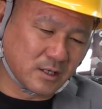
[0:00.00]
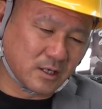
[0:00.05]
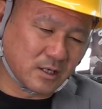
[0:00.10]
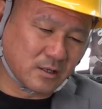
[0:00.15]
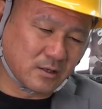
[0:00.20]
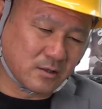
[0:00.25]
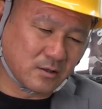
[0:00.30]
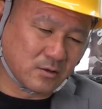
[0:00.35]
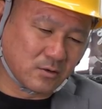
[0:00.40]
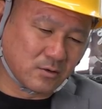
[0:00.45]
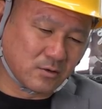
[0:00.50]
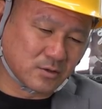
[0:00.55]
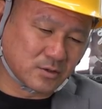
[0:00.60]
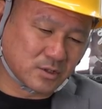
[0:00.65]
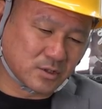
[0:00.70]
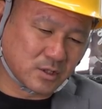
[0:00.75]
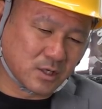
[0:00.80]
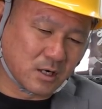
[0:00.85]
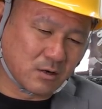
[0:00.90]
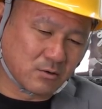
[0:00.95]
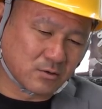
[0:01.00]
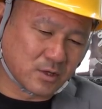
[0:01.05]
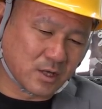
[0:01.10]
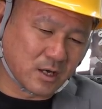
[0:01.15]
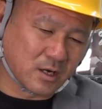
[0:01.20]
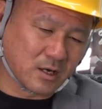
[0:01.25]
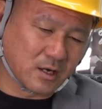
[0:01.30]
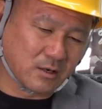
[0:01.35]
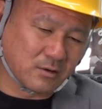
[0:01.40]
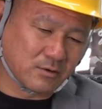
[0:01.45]
間同士がお
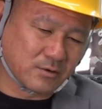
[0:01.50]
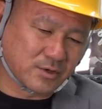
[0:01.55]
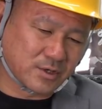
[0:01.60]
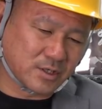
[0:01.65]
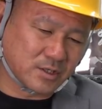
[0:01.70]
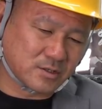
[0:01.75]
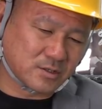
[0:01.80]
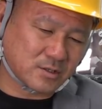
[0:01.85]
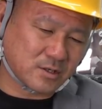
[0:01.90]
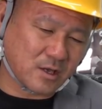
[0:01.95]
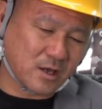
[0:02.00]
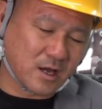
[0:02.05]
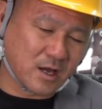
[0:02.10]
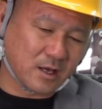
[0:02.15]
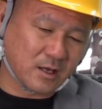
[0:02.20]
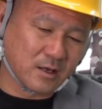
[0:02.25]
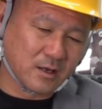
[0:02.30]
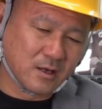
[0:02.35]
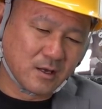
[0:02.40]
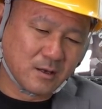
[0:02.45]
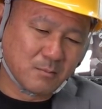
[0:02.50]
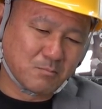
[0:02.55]
互いを引き付け合い、